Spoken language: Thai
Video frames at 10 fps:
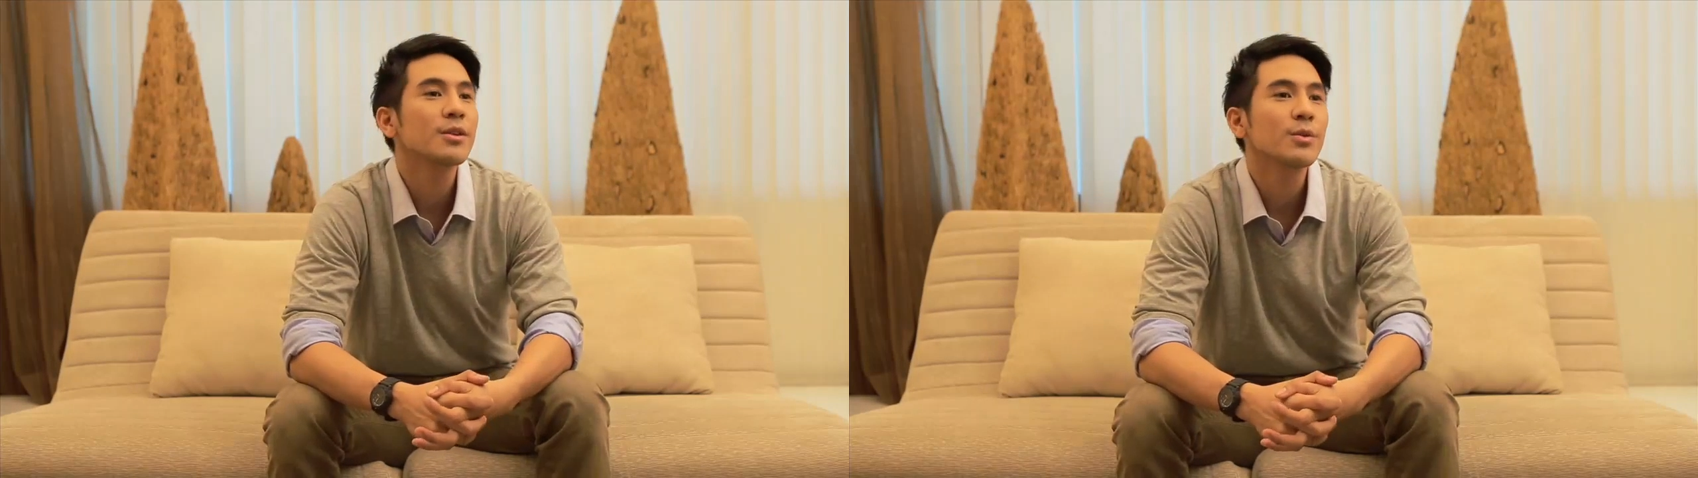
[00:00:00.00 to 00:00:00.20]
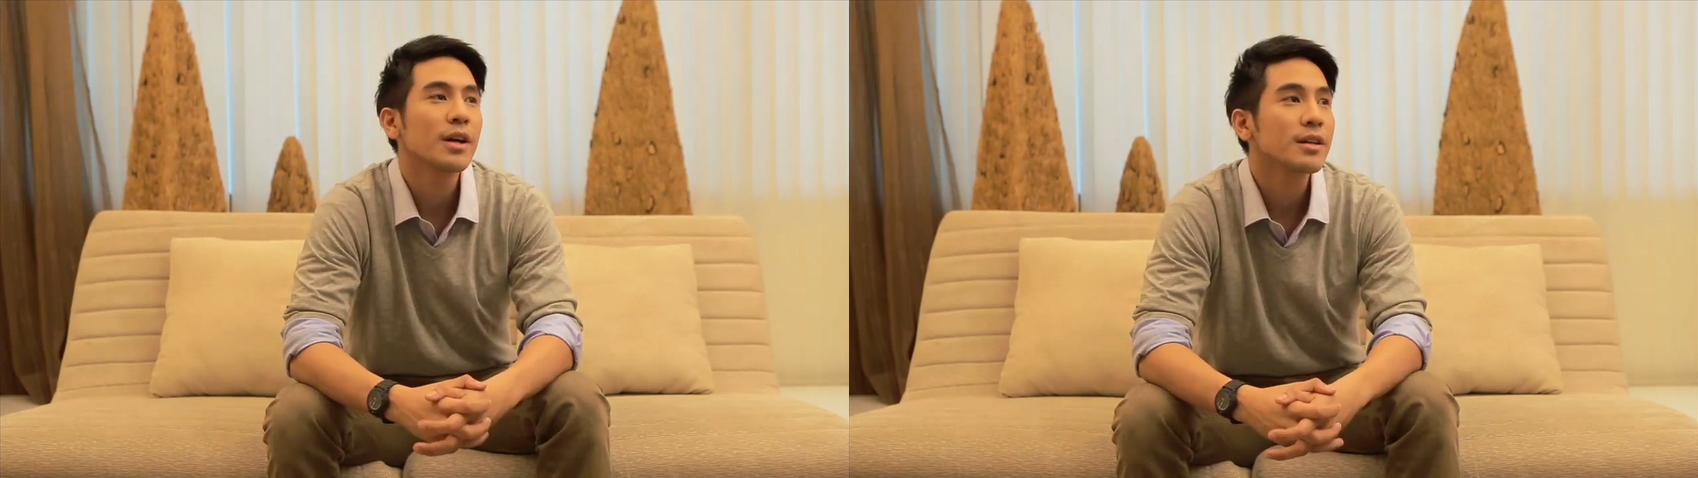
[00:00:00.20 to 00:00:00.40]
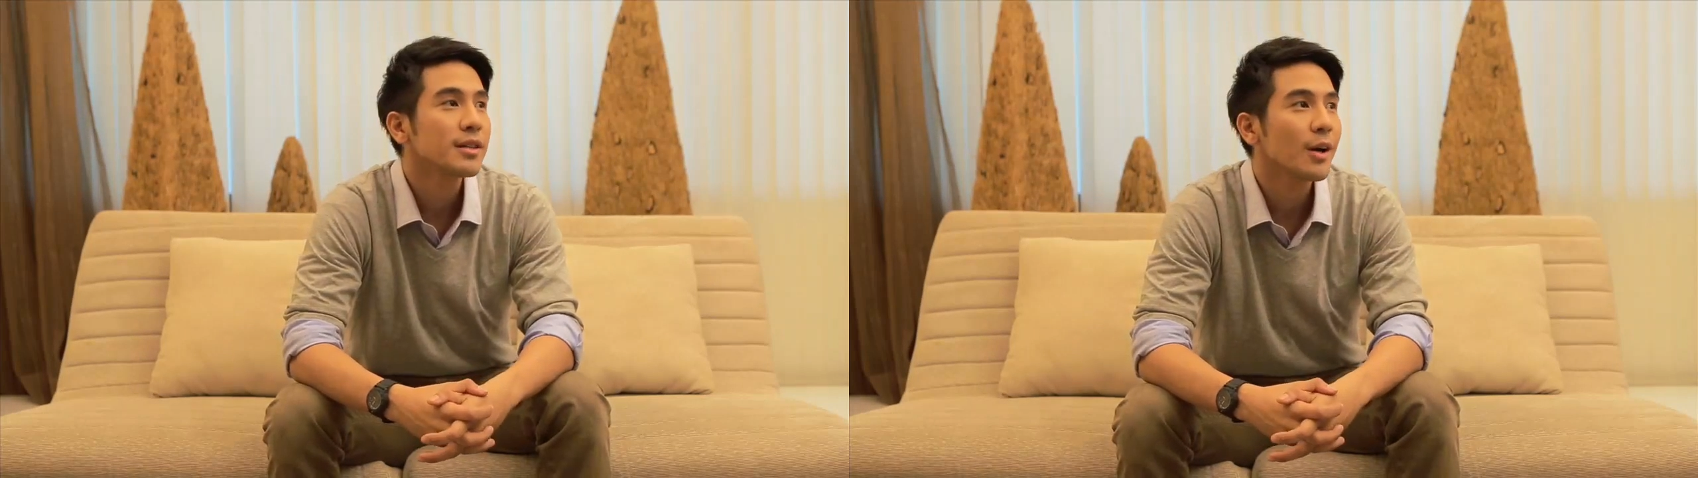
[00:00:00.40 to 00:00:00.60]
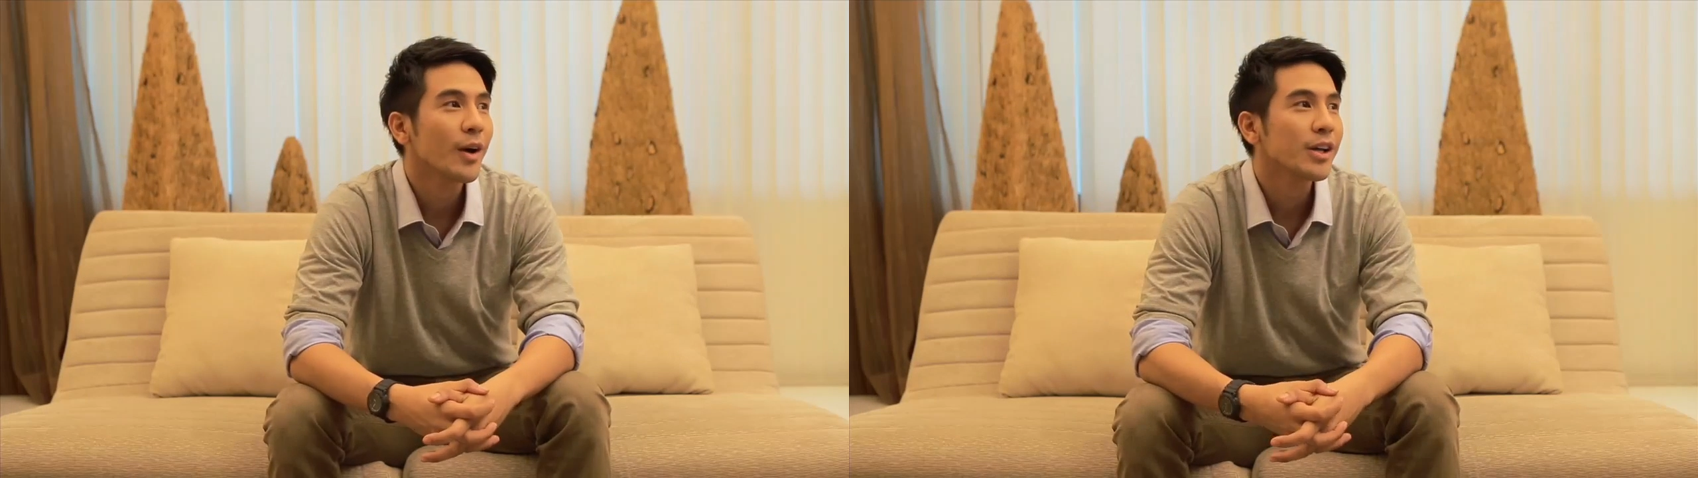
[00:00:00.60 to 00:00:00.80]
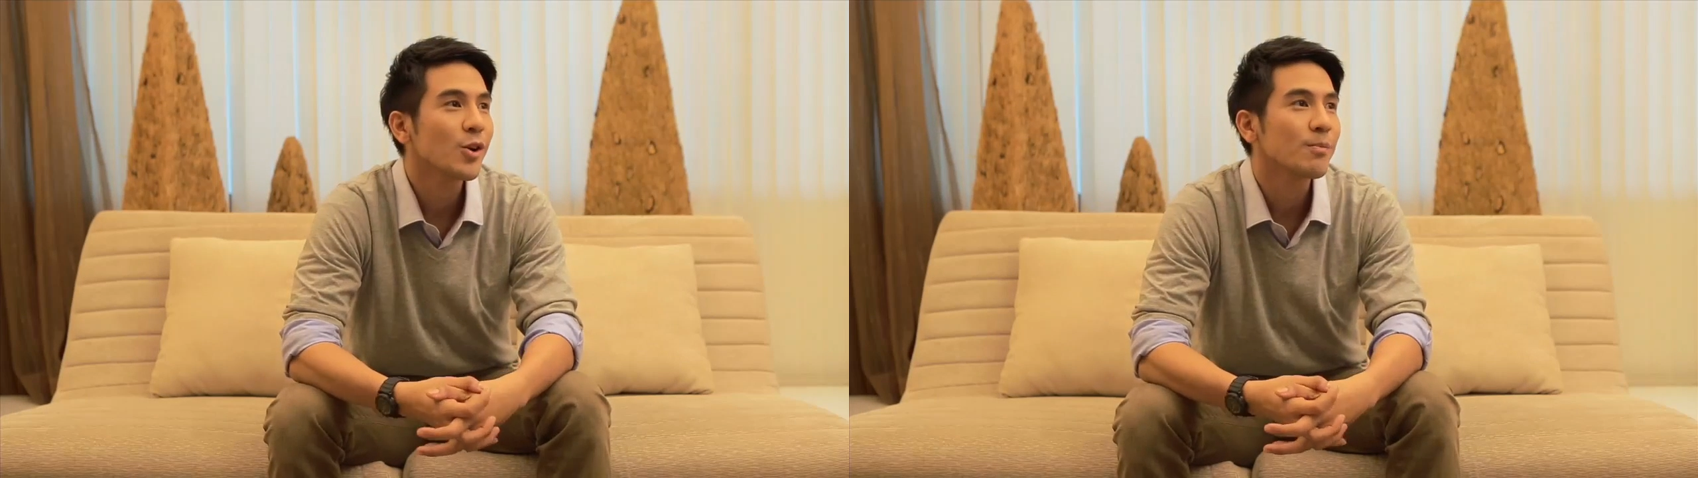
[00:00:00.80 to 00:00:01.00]
ล้วนๆอยาก
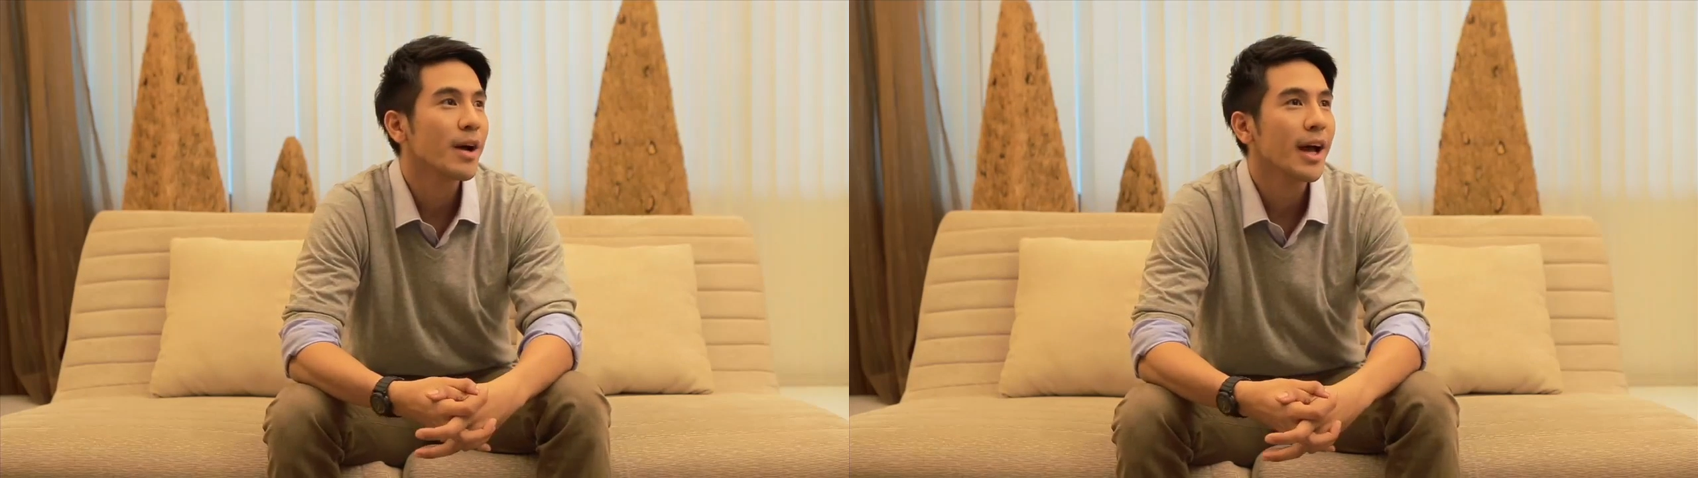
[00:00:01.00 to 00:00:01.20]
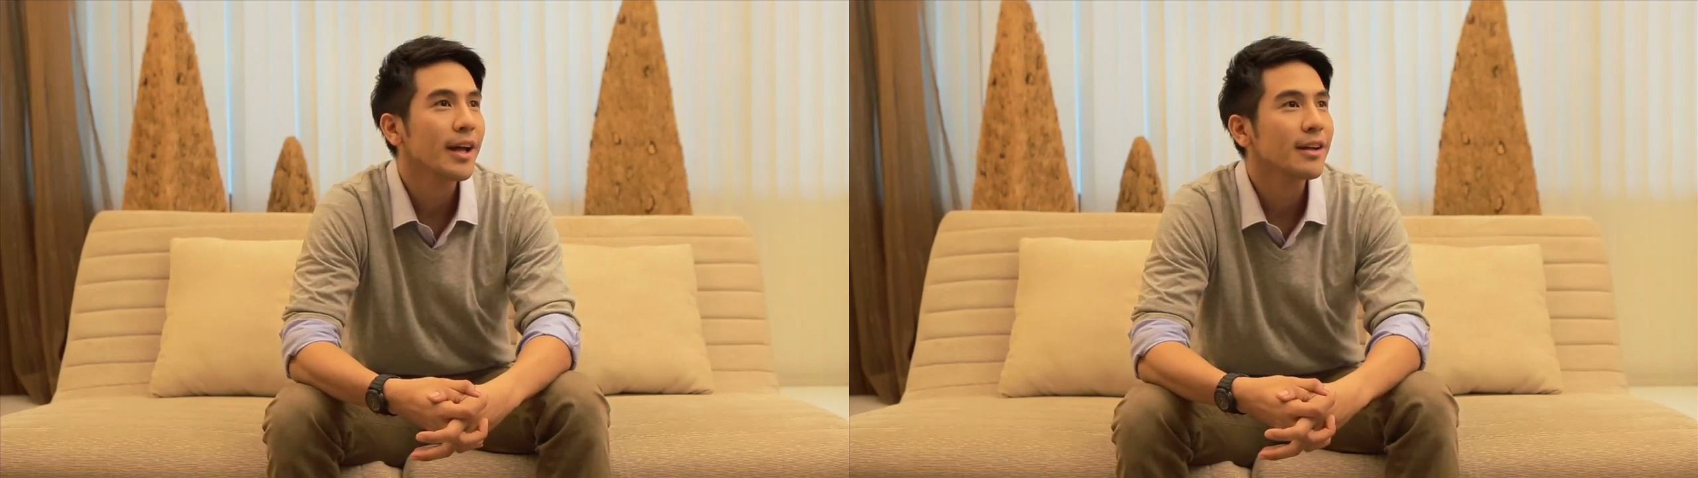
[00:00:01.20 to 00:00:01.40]
ว่าดอกไม้